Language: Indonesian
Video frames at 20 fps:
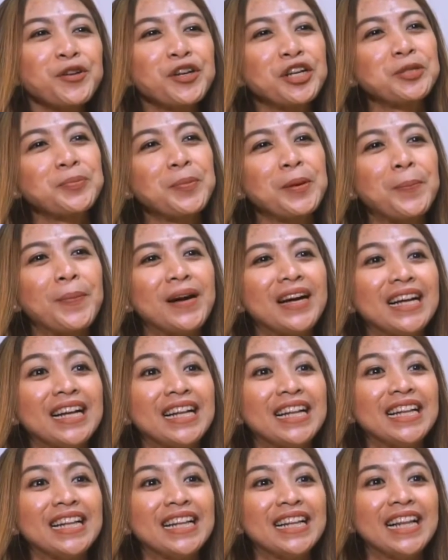Curious
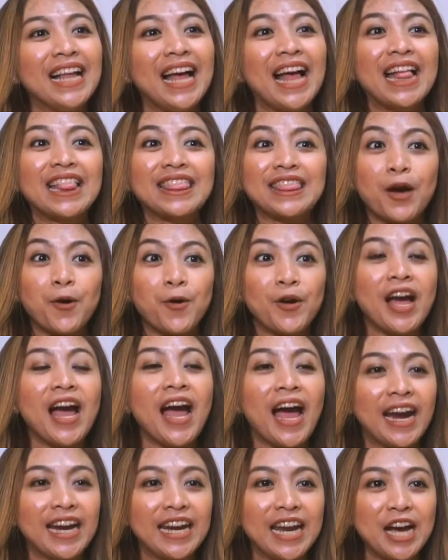People! Tahukah
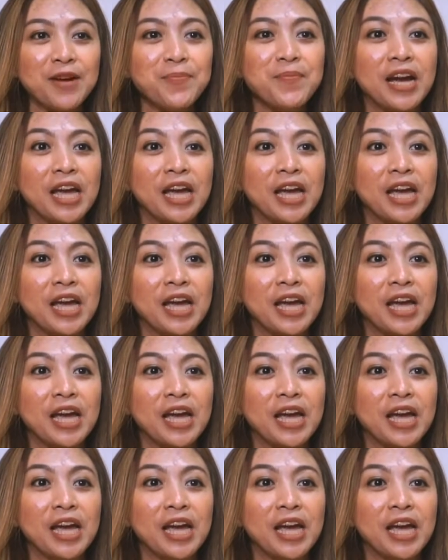Anda